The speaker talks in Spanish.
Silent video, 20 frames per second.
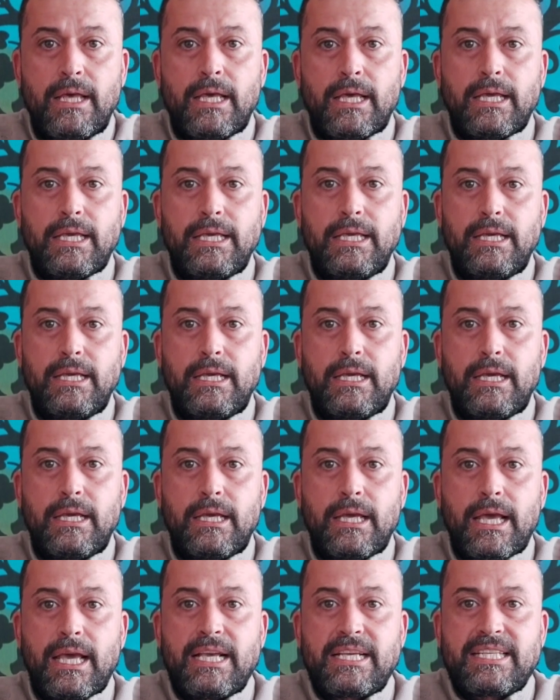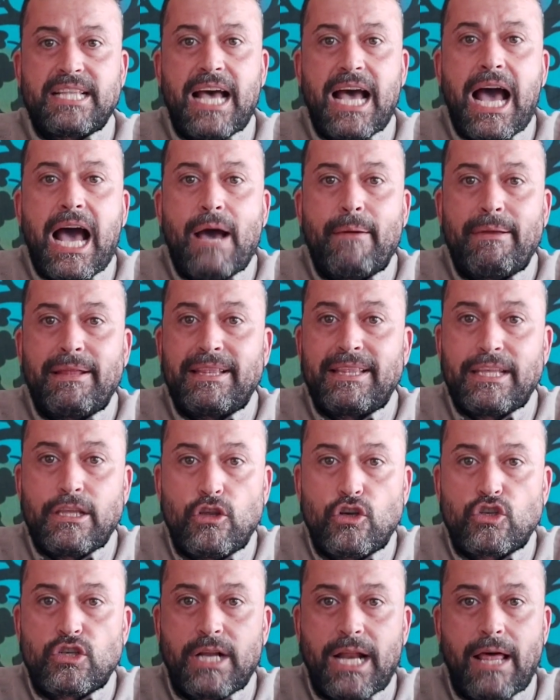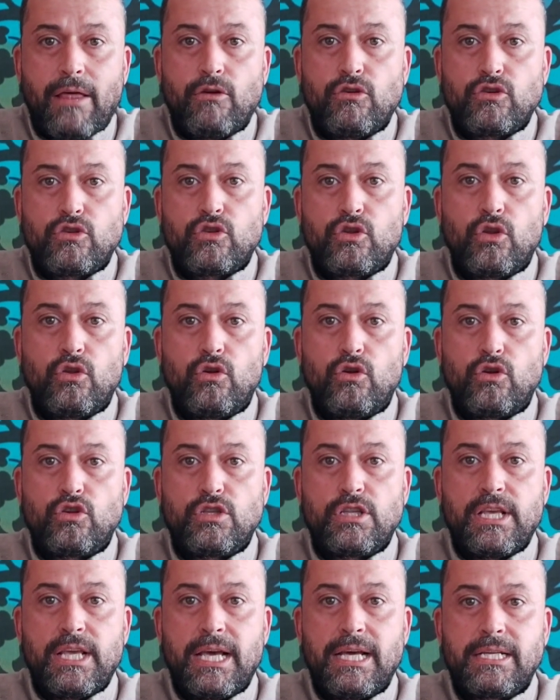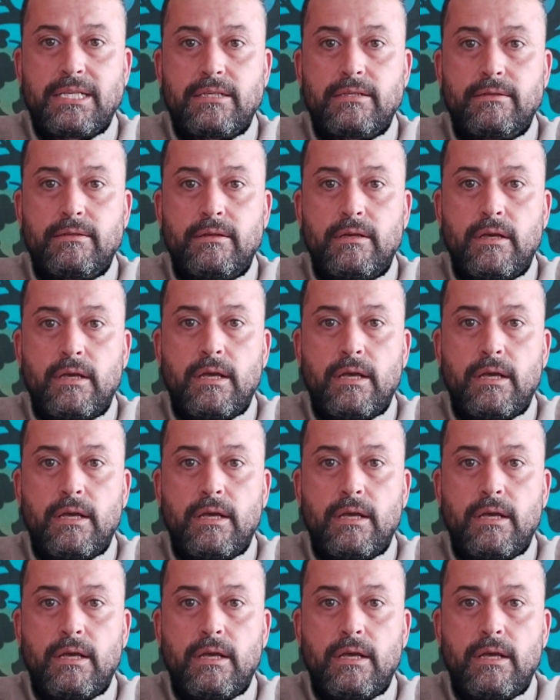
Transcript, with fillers: Y está a 22 grados todos los días.